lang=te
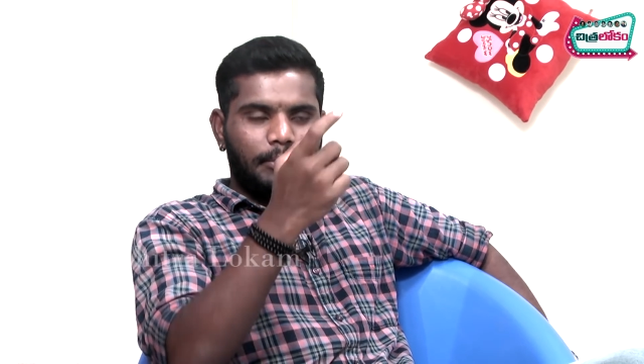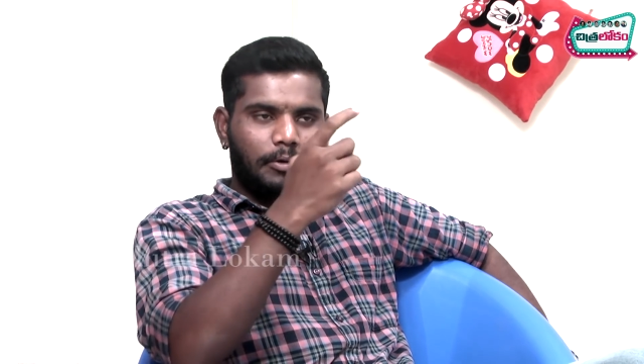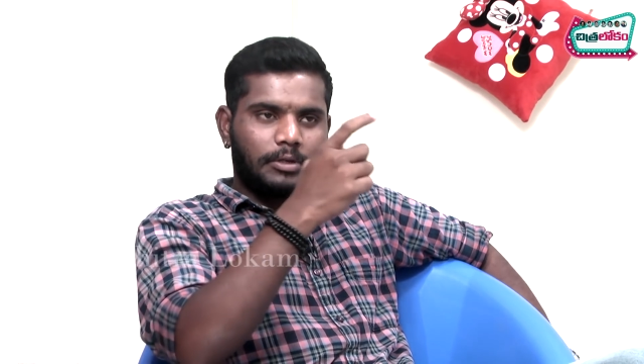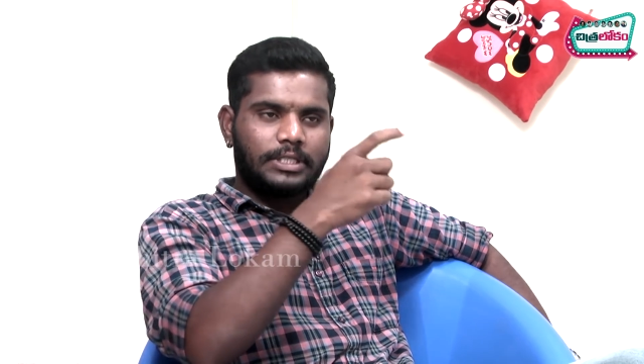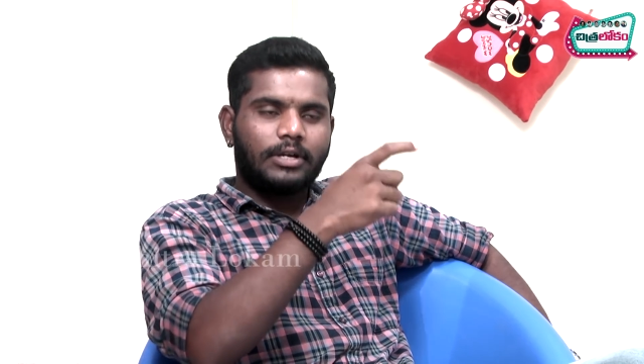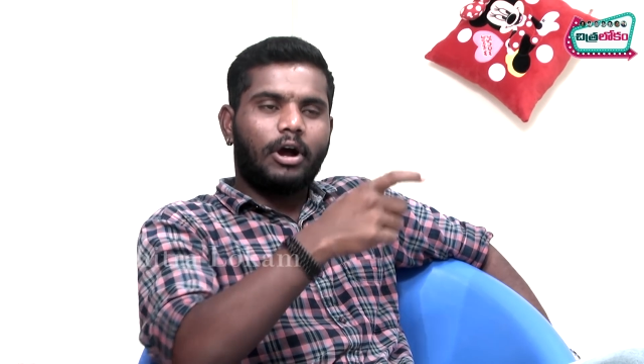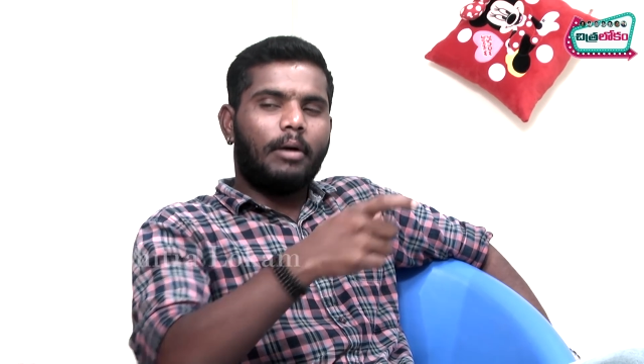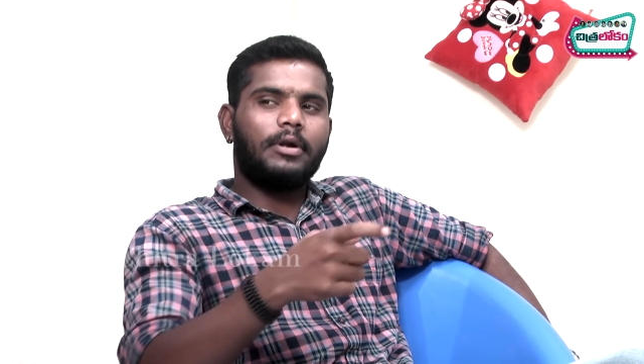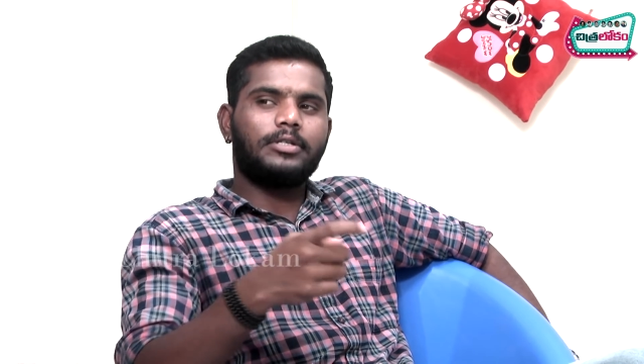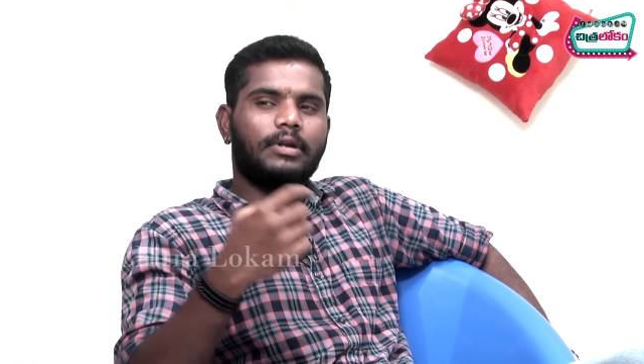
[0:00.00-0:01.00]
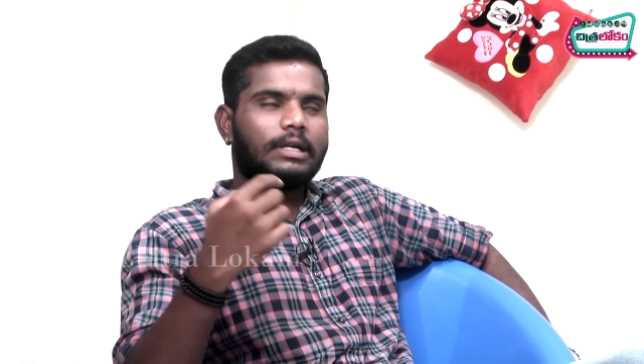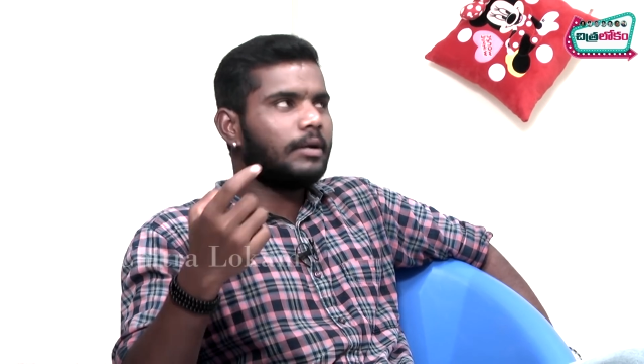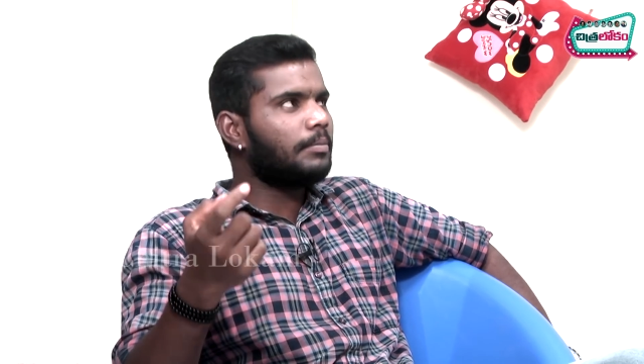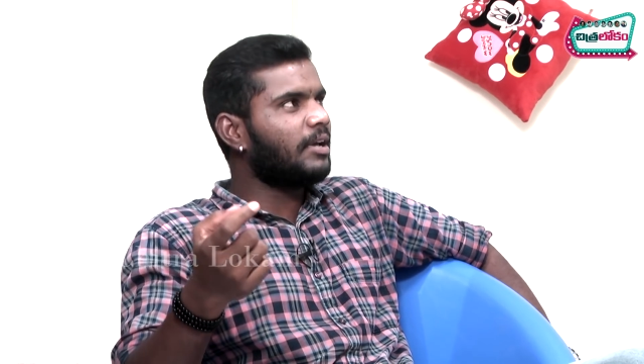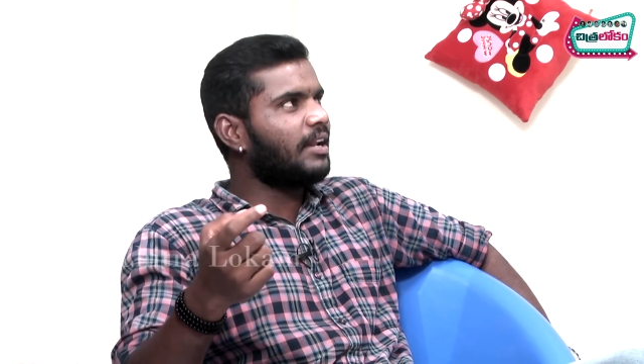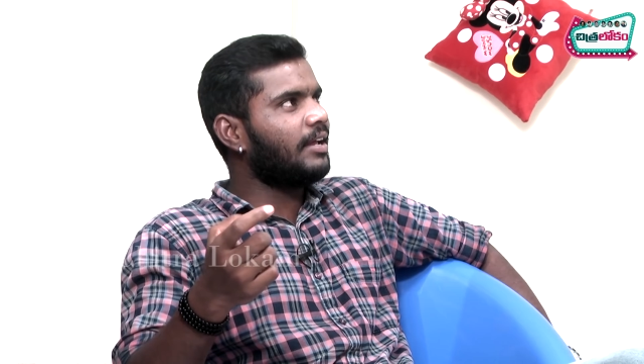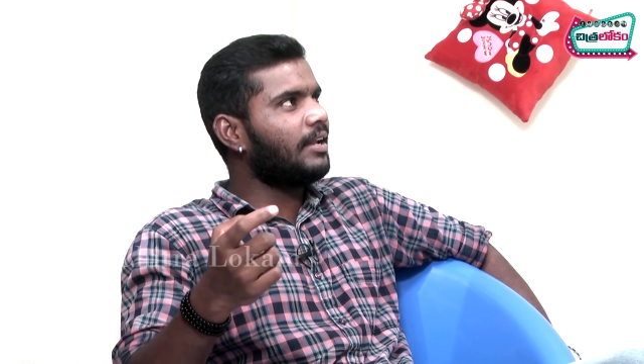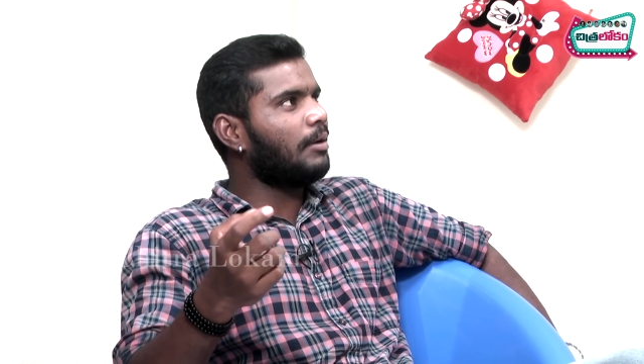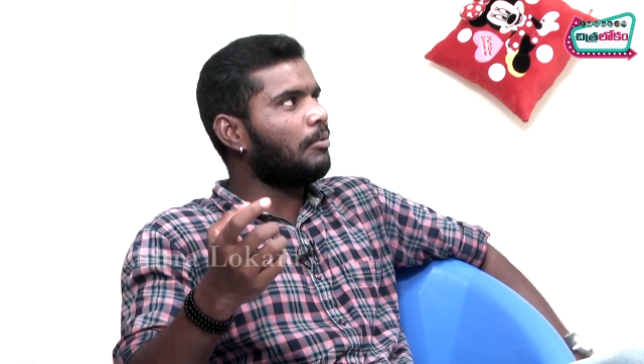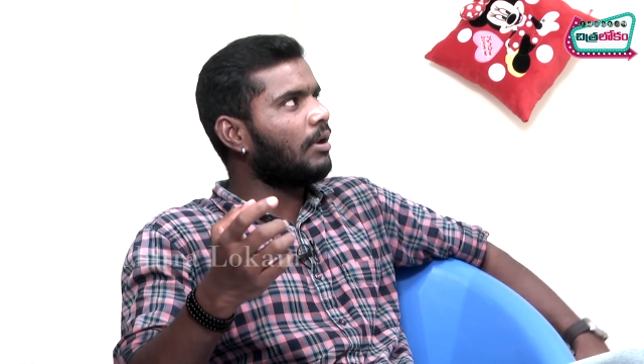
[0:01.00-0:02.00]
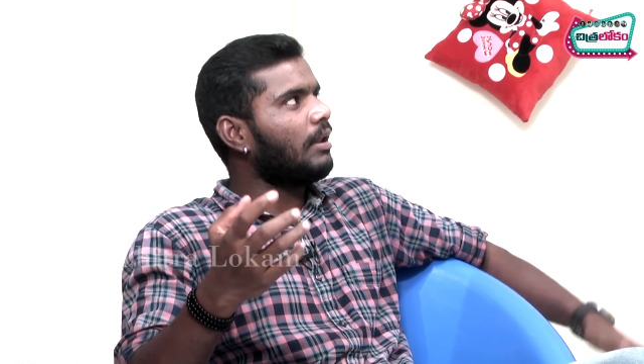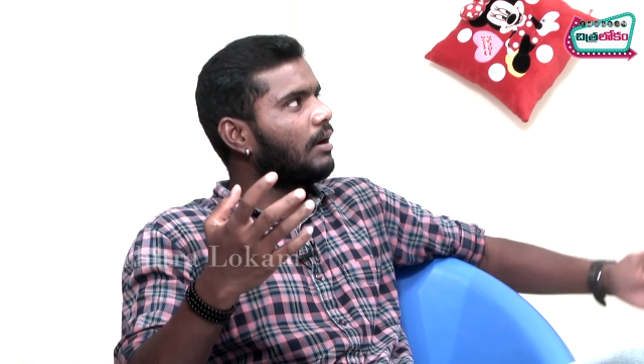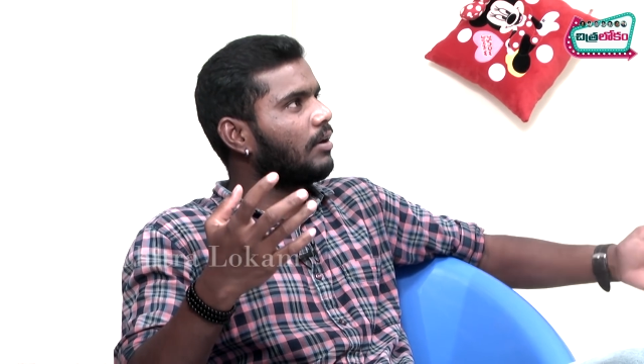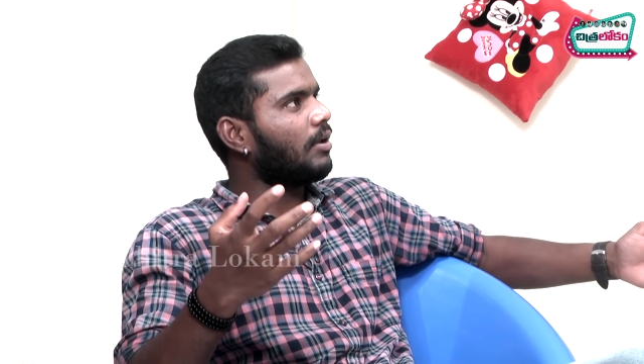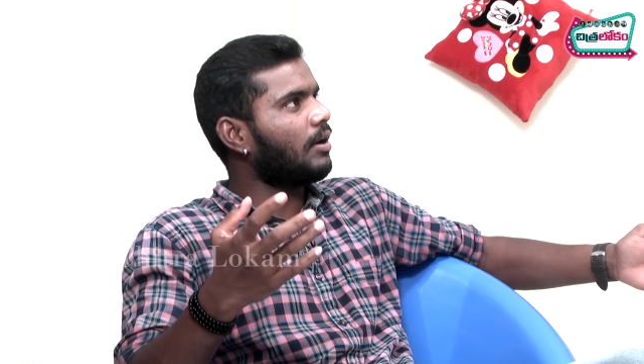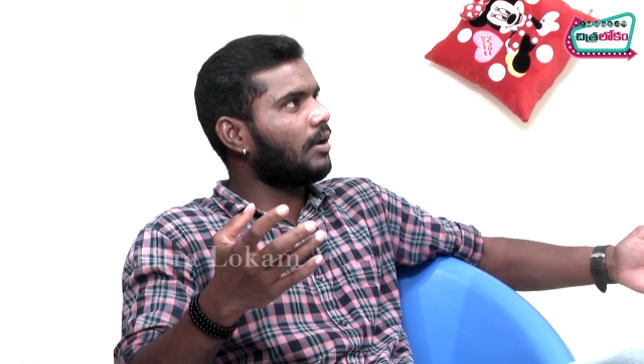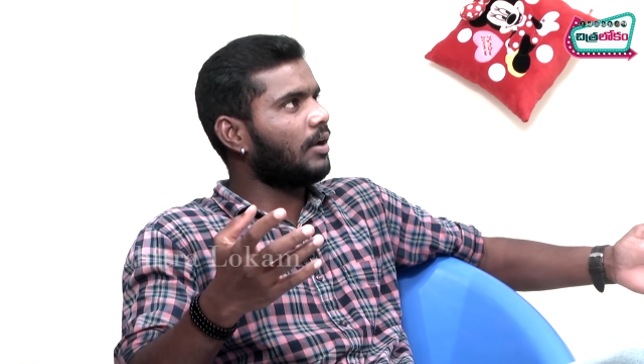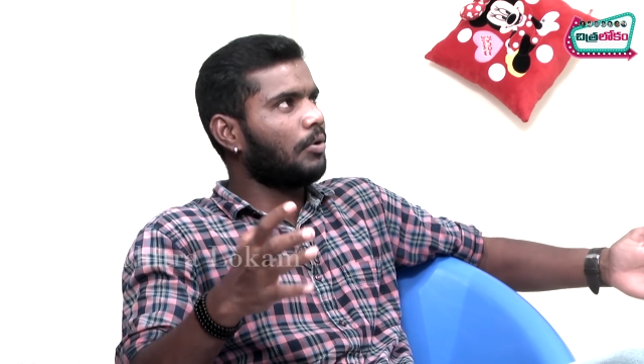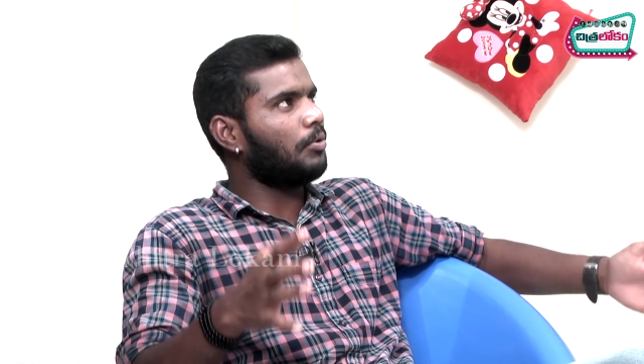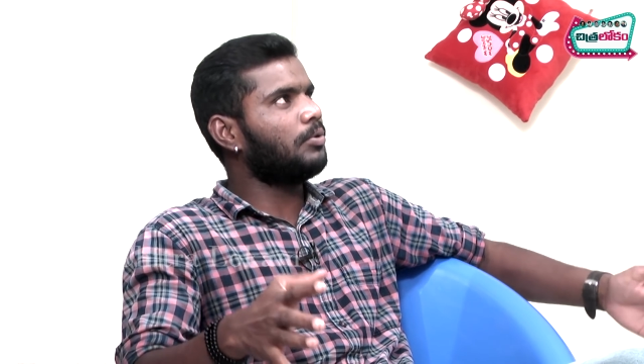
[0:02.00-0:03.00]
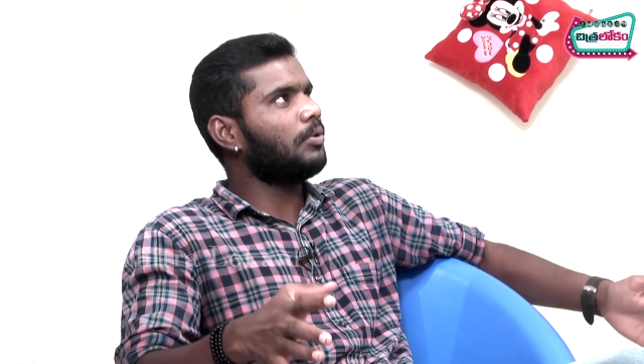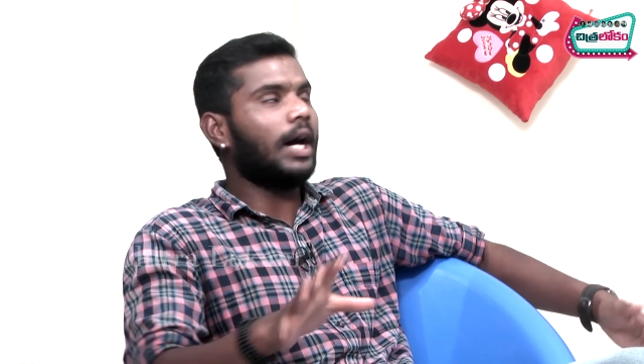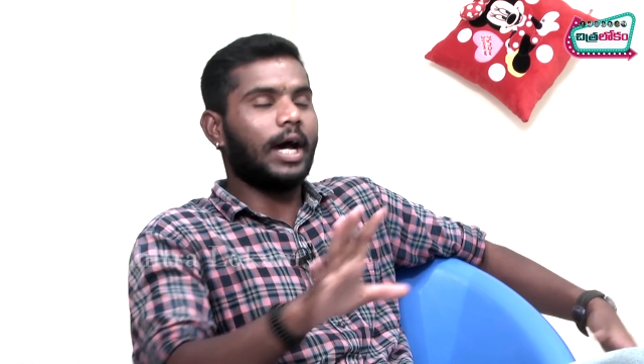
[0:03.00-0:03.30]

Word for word: మీకు వచ్చిన కామెంట్స్ వాళ్ళు విన్నప్పుడు అరే నా మోడీ ఇలాంటి వాడు అంటాను నాకు వద్దు